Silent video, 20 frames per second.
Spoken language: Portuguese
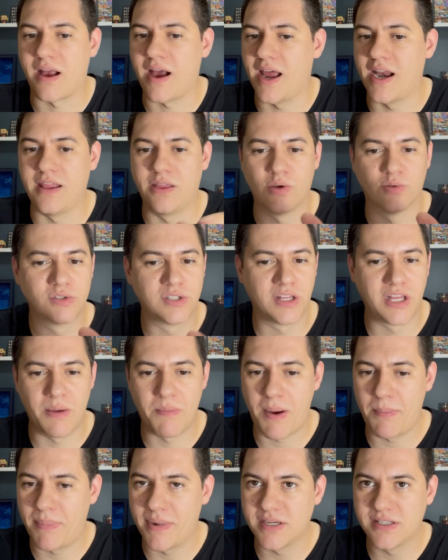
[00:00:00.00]
Cara, então você tem
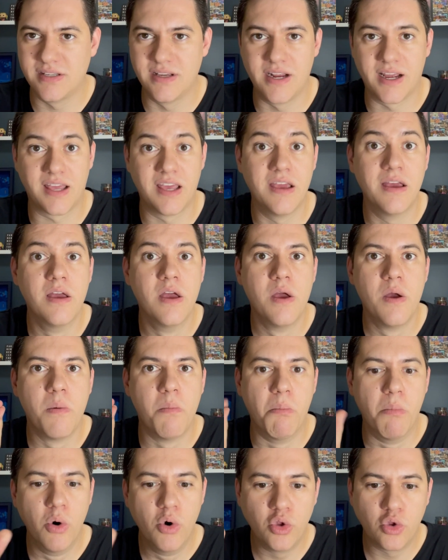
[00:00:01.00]
uma parceria aqui
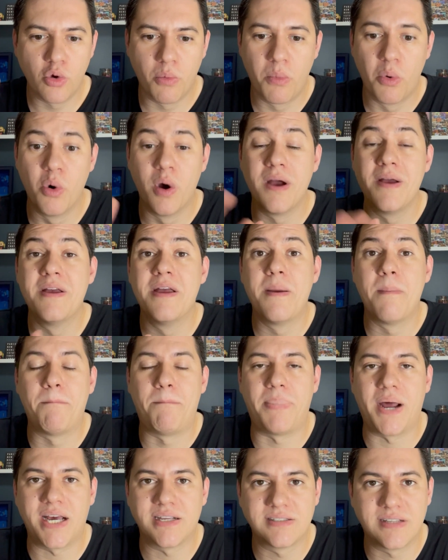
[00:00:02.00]
muito boa
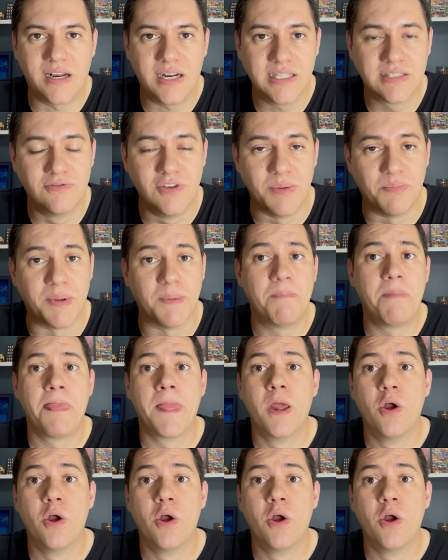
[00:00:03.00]
para salas VIP.